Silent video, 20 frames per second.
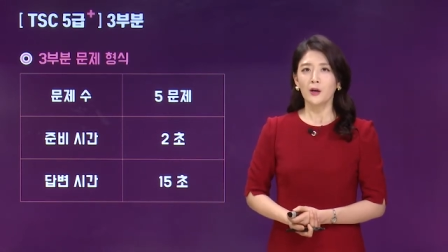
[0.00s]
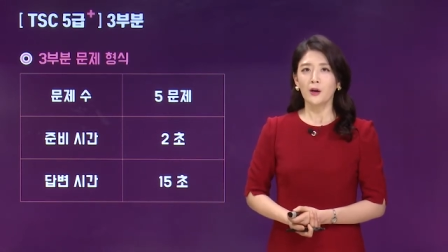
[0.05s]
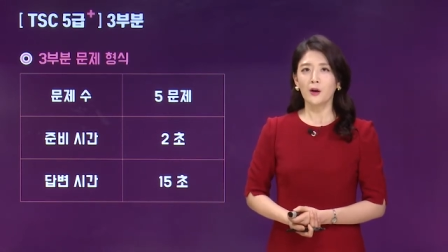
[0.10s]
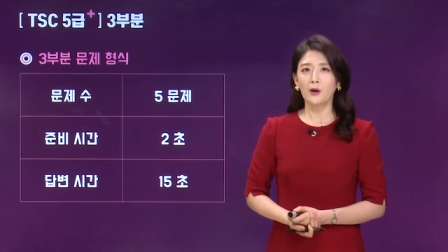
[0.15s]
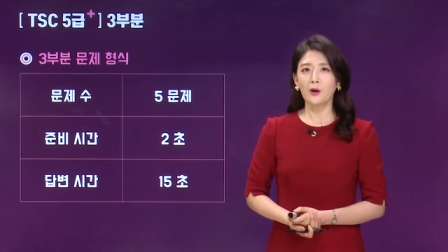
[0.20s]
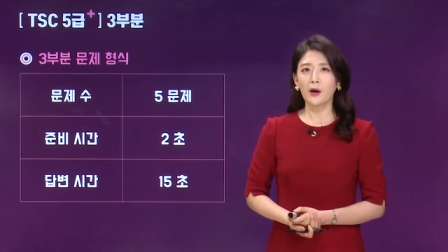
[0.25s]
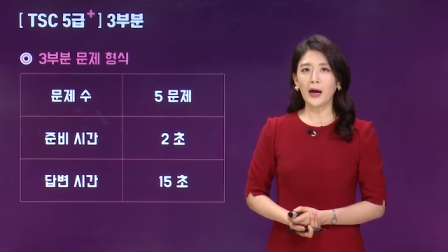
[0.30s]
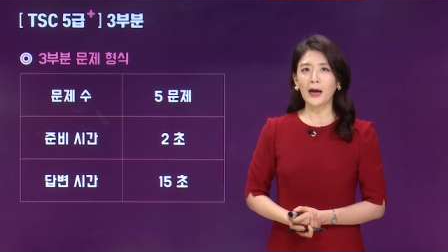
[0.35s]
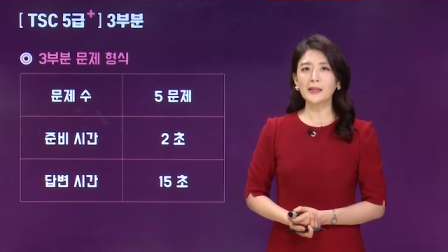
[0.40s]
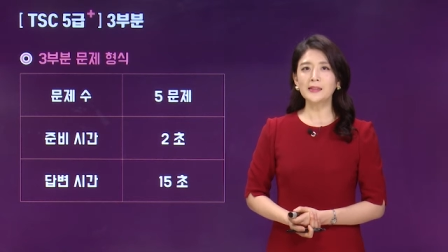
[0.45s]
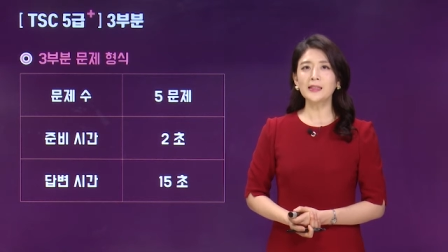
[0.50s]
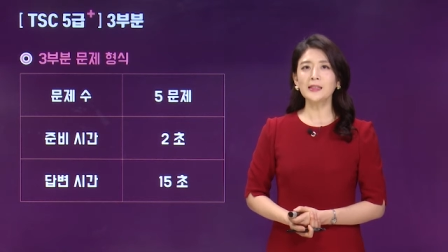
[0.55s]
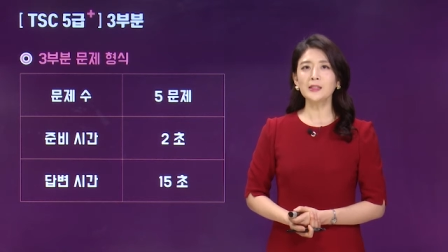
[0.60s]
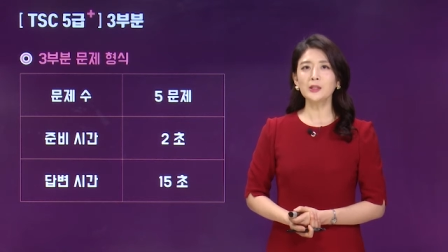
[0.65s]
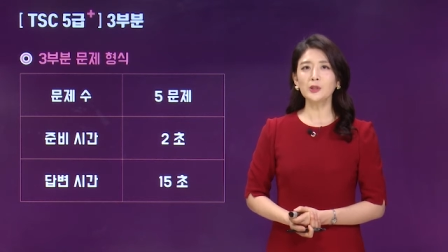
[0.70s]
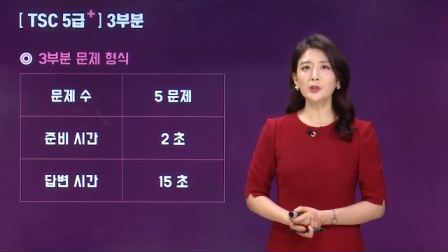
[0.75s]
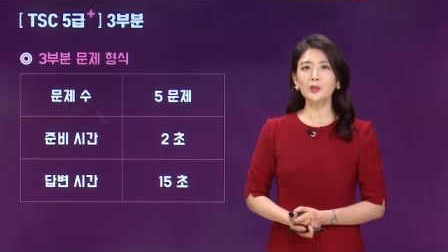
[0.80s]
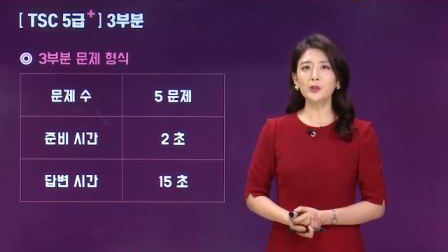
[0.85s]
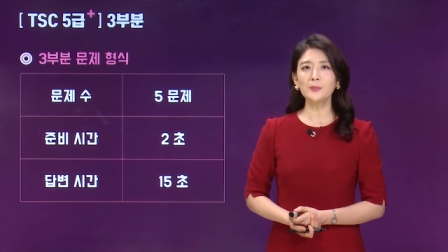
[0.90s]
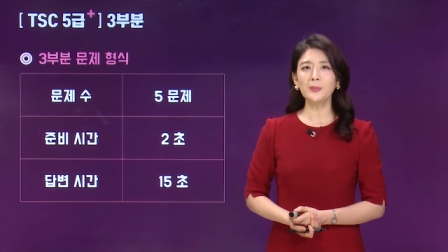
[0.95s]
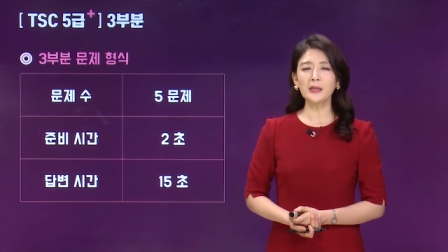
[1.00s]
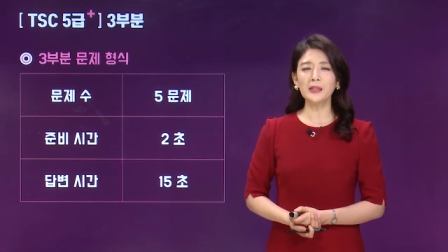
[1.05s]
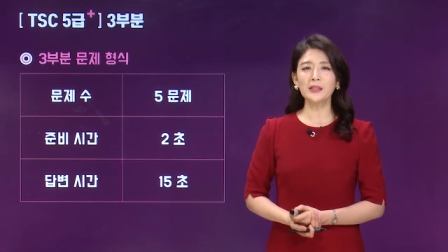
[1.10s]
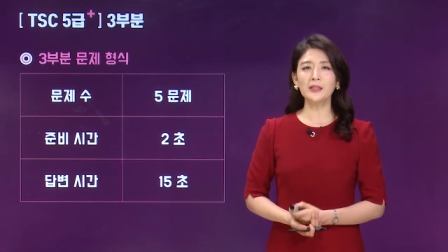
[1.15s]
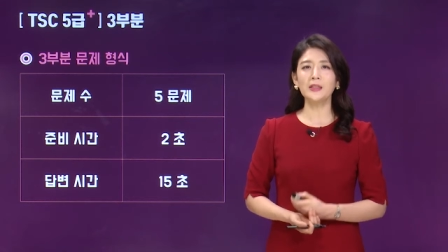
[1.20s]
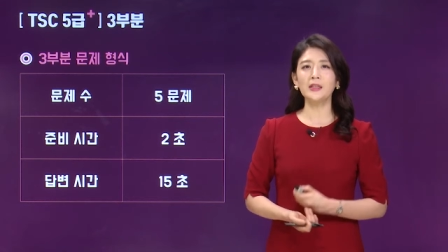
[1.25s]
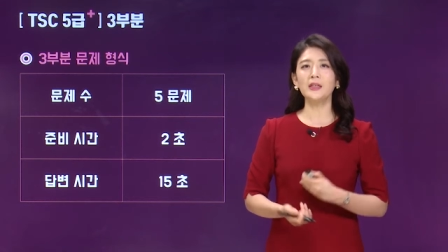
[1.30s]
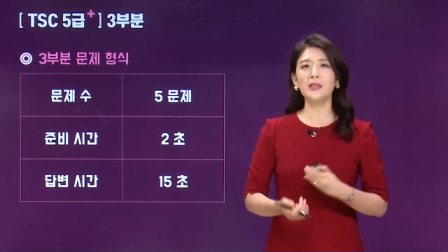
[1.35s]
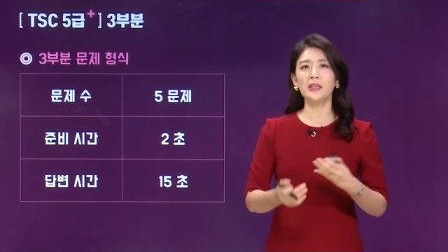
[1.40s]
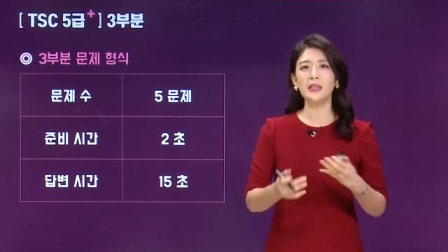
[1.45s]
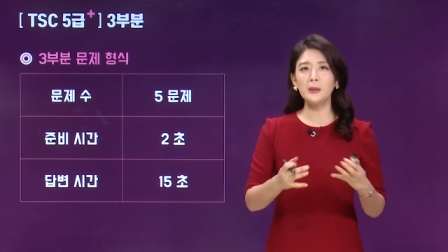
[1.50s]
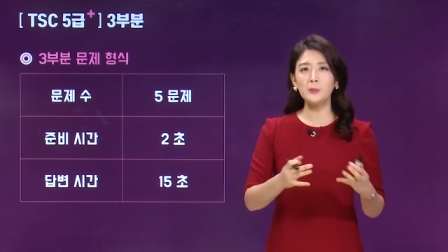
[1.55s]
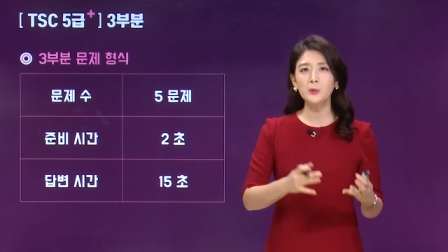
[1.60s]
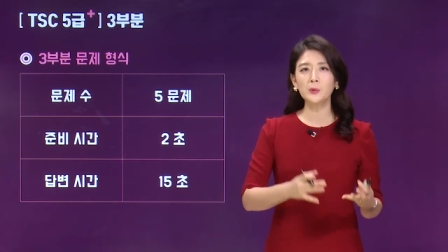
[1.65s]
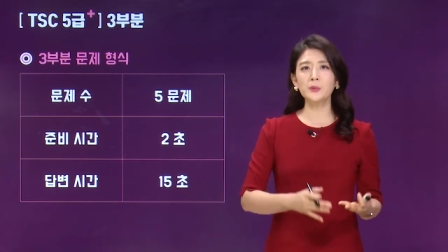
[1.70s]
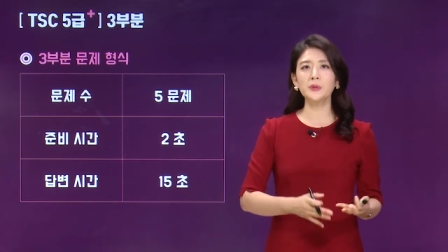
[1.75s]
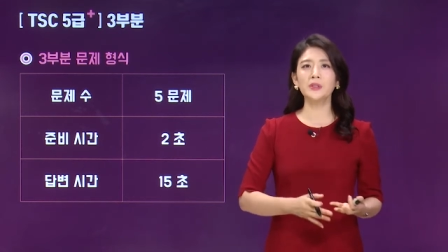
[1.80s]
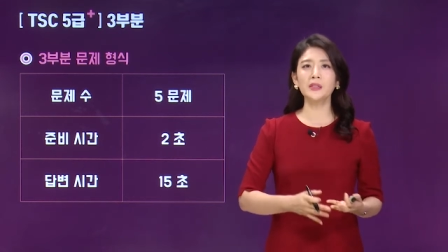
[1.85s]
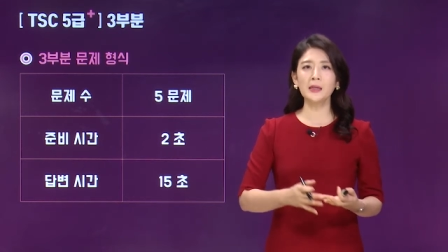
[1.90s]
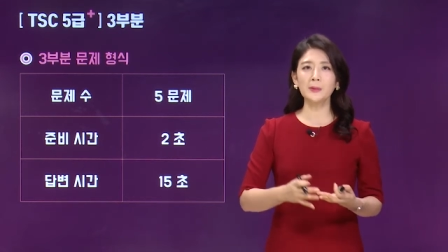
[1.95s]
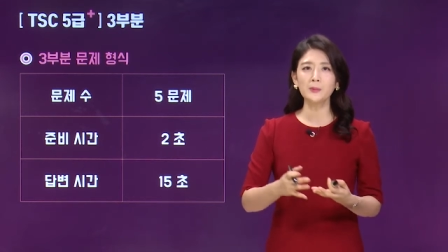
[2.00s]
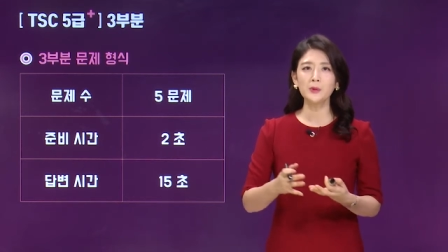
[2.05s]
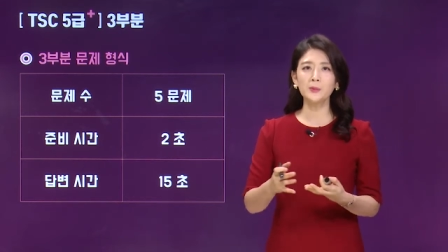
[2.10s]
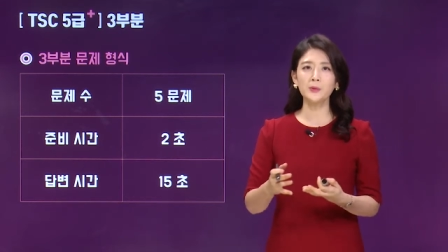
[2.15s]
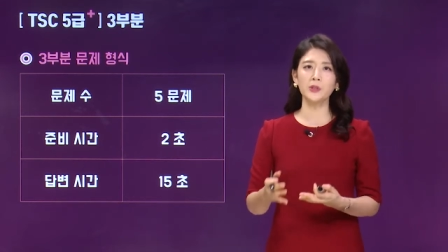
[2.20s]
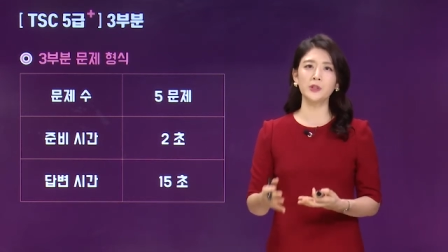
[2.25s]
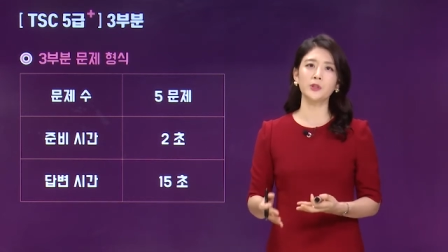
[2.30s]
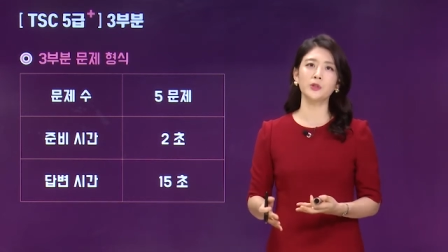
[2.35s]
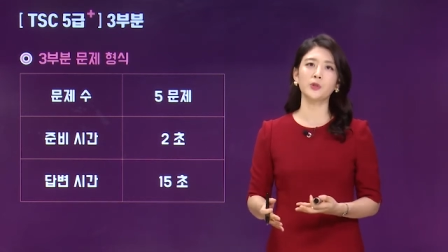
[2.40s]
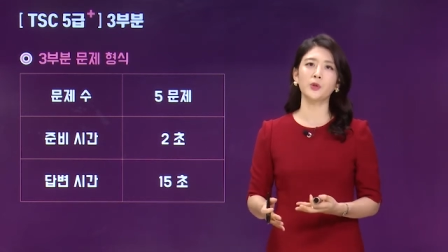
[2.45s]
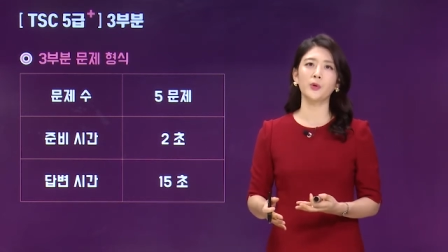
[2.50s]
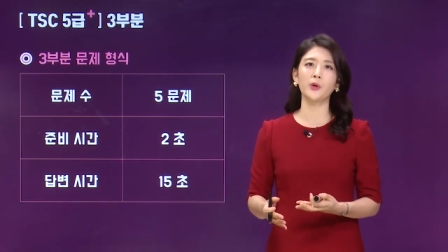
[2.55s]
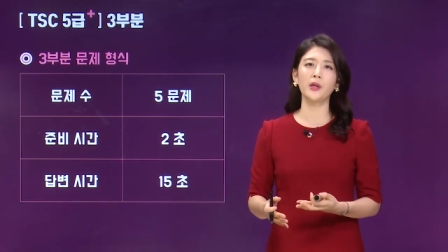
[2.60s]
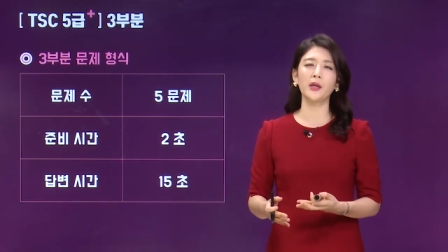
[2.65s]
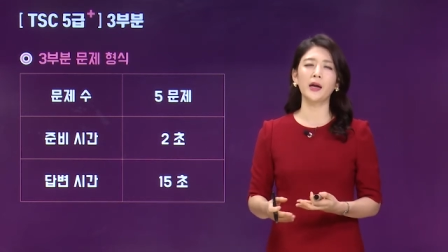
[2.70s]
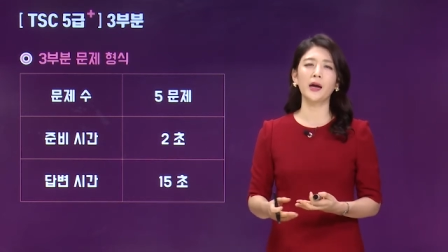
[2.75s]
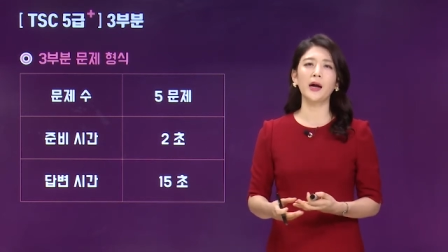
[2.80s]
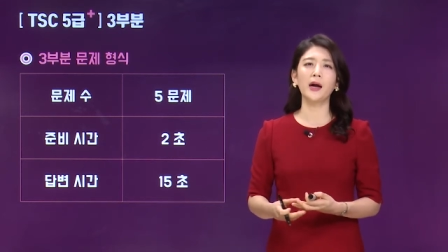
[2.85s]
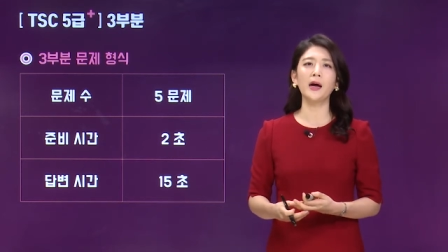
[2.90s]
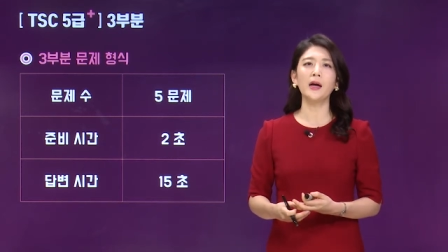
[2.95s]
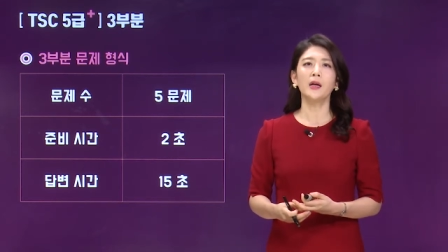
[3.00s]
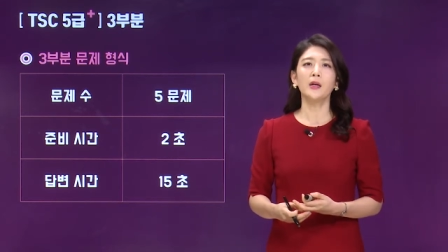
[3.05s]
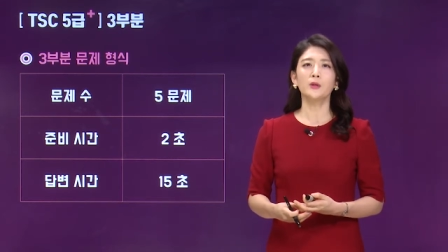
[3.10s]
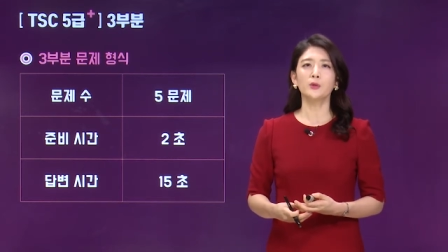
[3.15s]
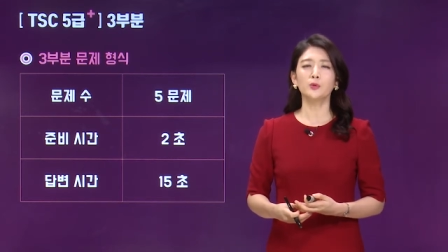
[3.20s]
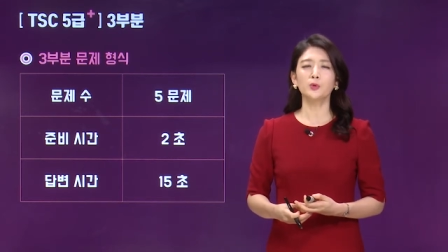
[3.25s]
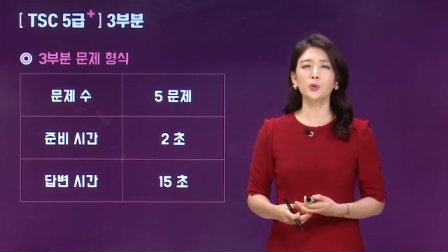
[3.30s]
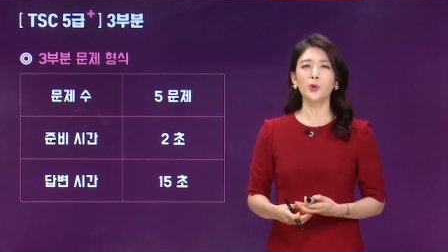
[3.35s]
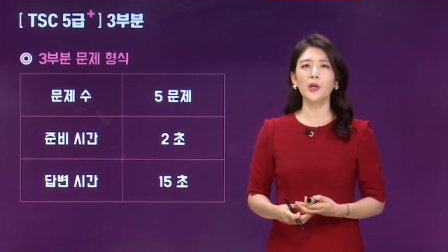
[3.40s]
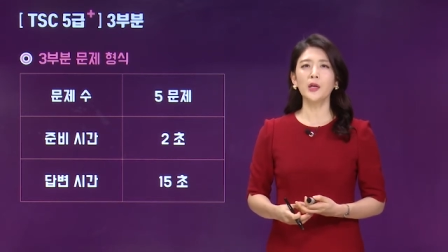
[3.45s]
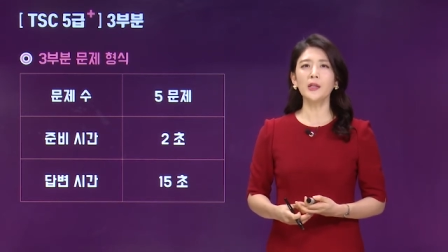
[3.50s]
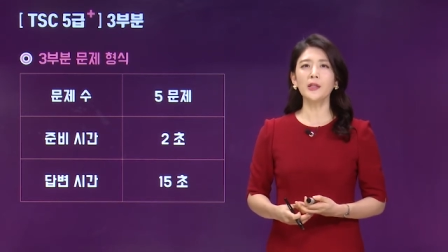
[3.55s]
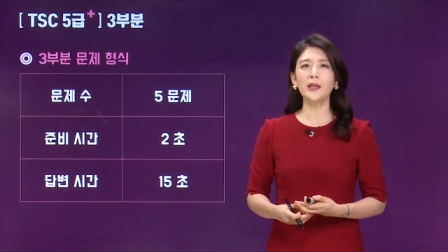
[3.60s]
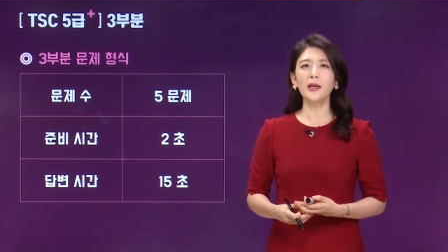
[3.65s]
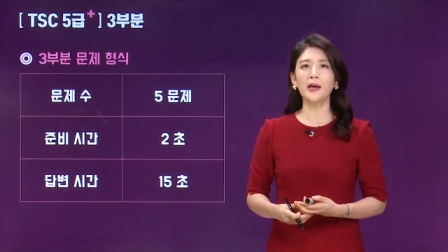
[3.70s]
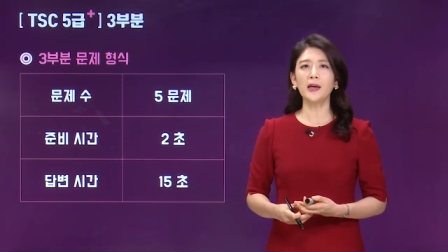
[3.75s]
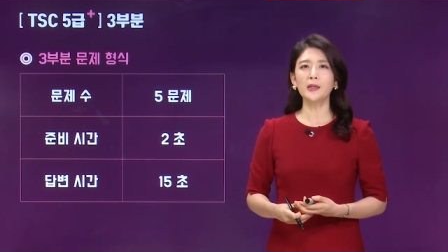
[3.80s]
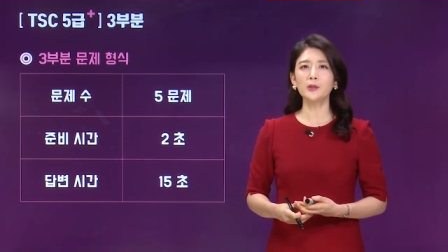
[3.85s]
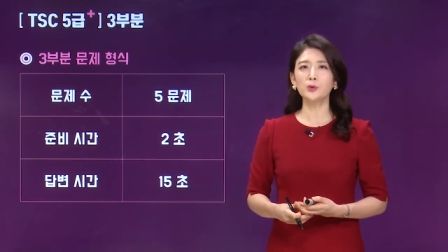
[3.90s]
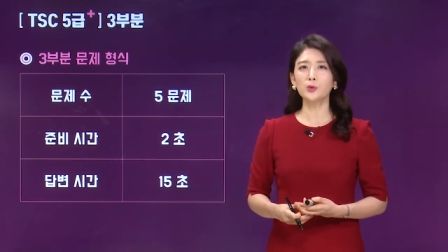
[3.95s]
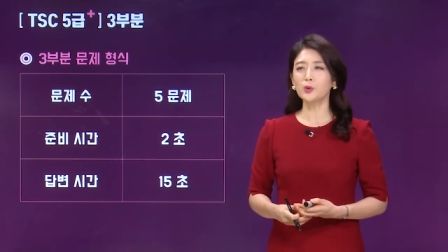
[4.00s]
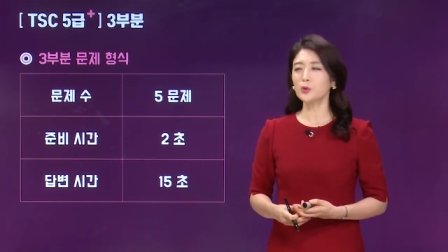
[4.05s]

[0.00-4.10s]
어, 가장 쉬운 파트인 이 부분, 3부분에서는 저희가 최대한